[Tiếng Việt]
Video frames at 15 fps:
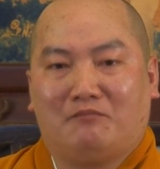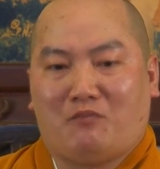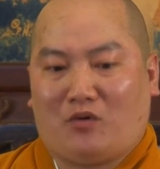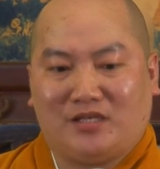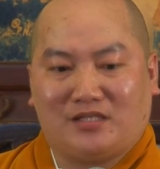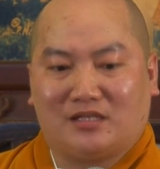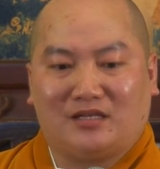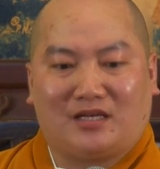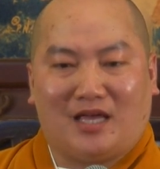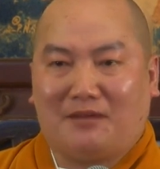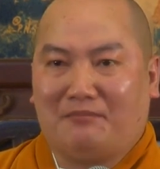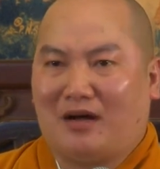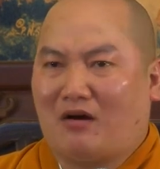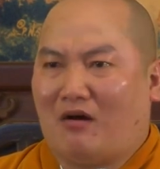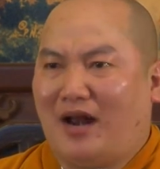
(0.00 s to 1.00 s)
Một cái sự
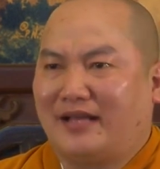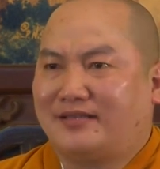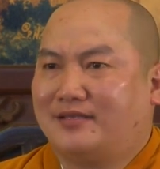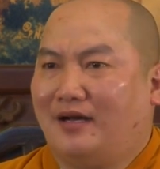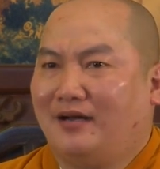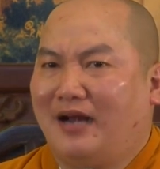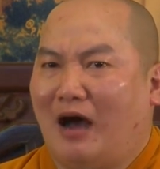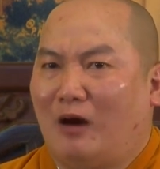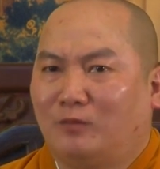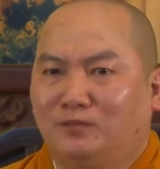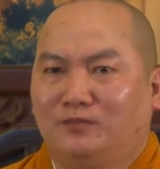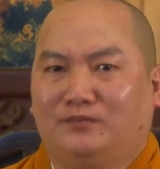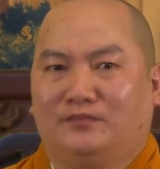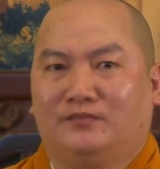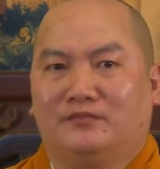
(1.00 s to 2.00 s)
kiện mà gọi là chấn
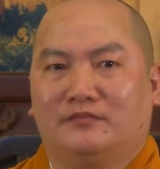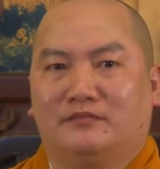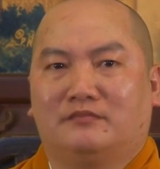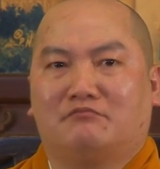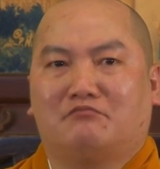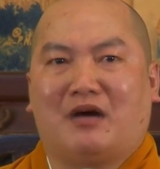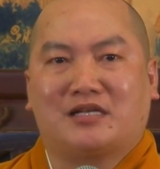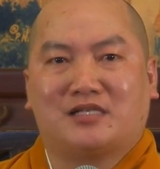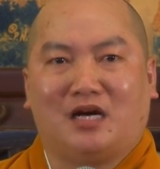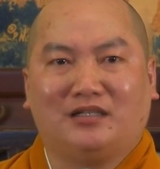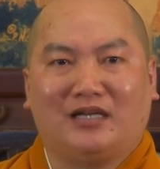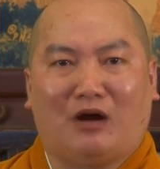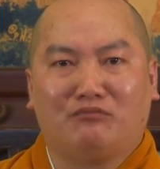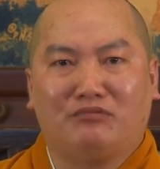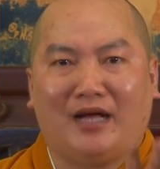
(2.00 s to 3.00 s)
động, mà
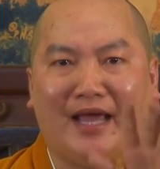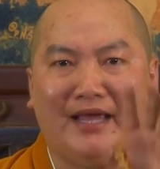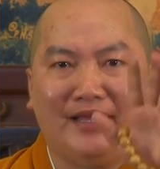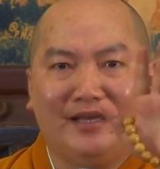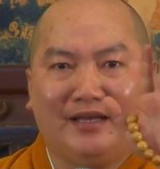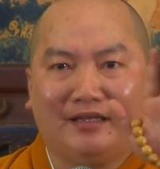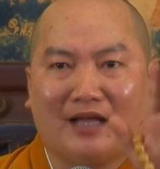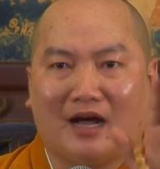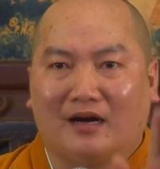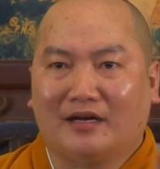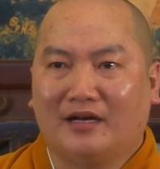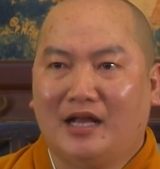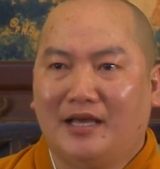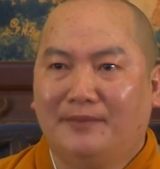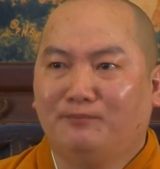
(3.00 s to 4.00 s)
chấn động ngay cái
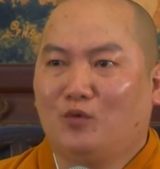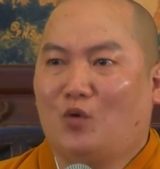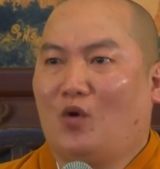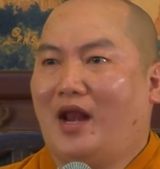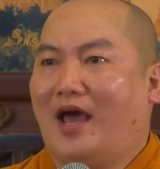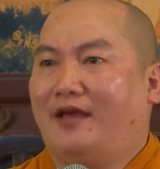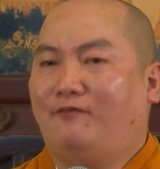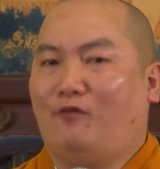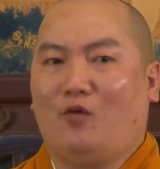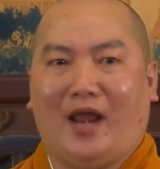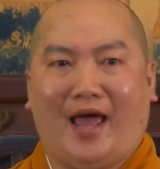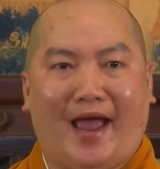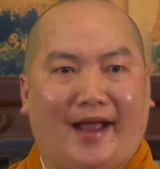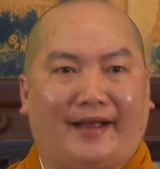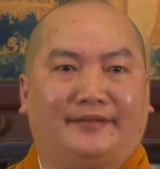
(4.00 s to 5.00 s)
thời điểm của lễ Vu
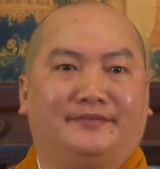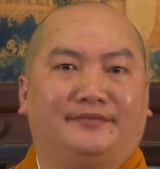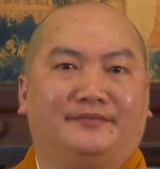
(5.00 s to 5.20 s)
Lan.